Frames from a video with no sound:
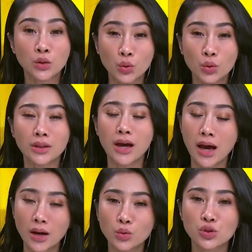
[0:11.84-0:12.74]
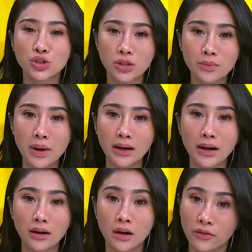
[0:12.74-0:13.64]
turut hangus
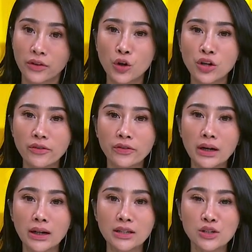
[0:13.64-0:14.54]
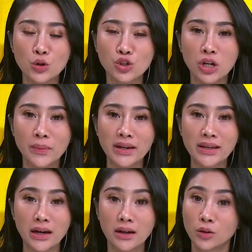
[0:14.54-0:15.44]
terbakar. Videonya viral di sosial
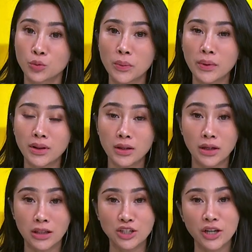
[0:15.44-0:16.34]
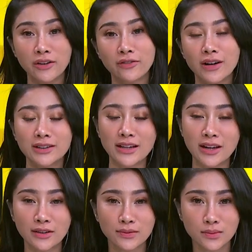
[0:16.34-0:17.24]
media. Good people, kita cek faktanya.